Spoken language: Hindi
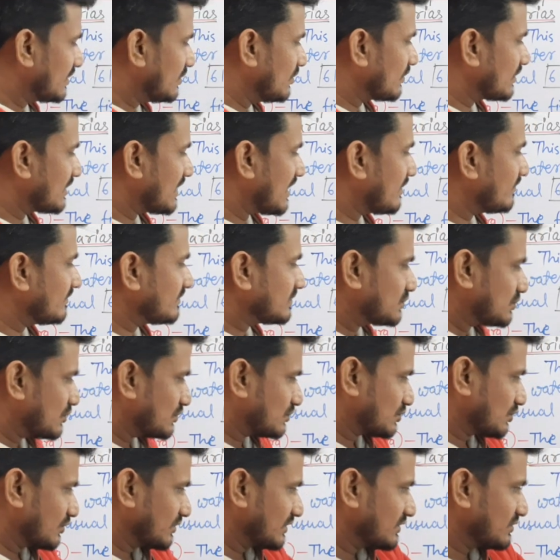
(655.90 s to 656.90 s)
किलोग्राम जो
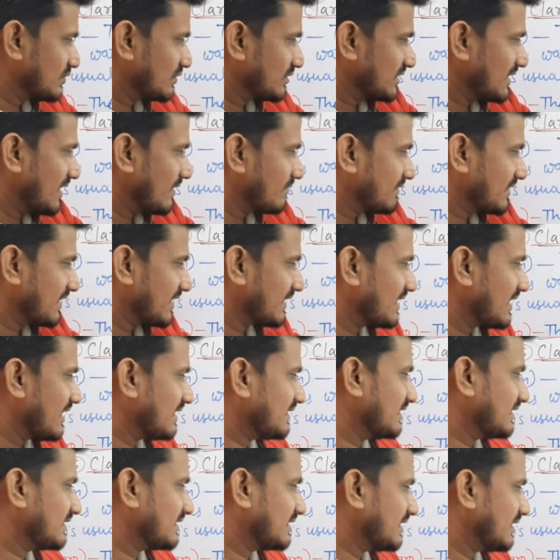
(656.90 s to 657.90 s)
छोटी छोटी आप टेंगरा
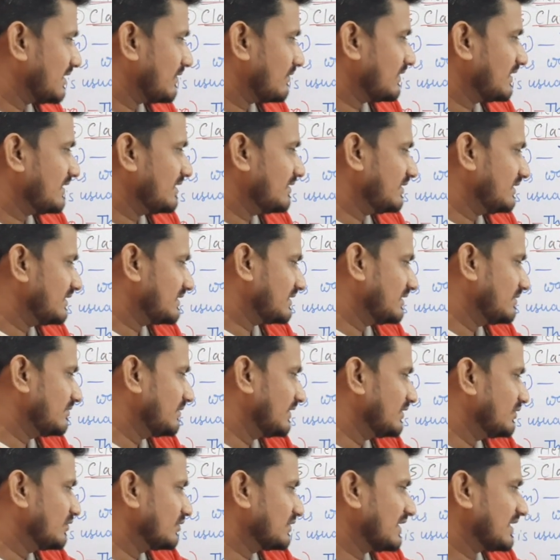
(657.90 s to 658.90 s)
देखते हैं वहीं इतनी
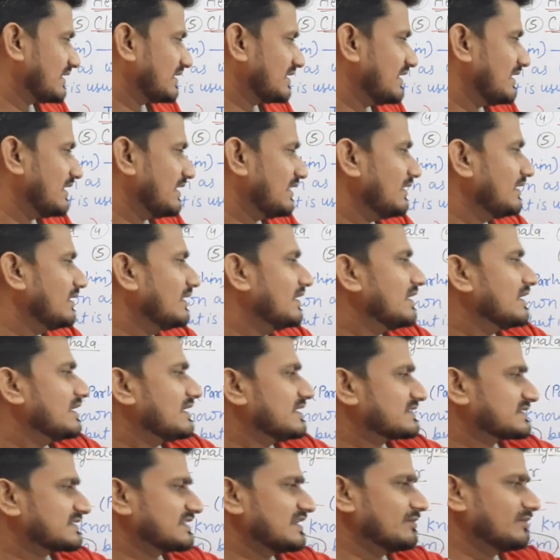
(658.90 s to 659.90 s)
बड़ी हो जाती है
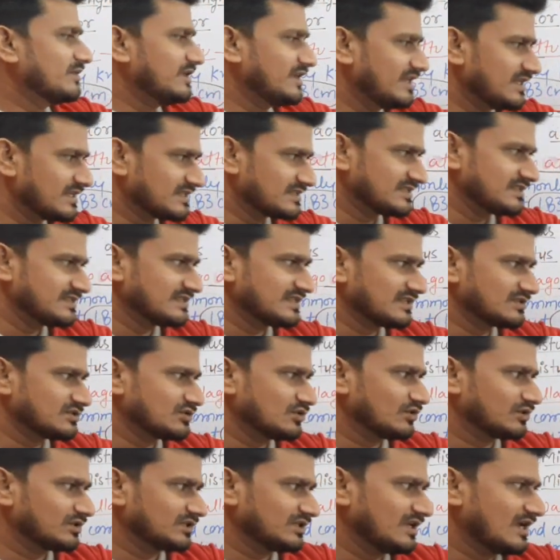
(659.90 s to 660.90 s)
इसकी ब्रीडिंग सीजन जो
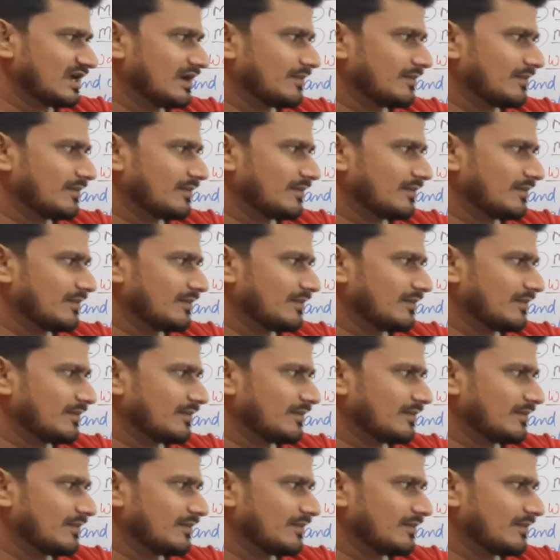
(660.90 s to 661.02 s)
होती है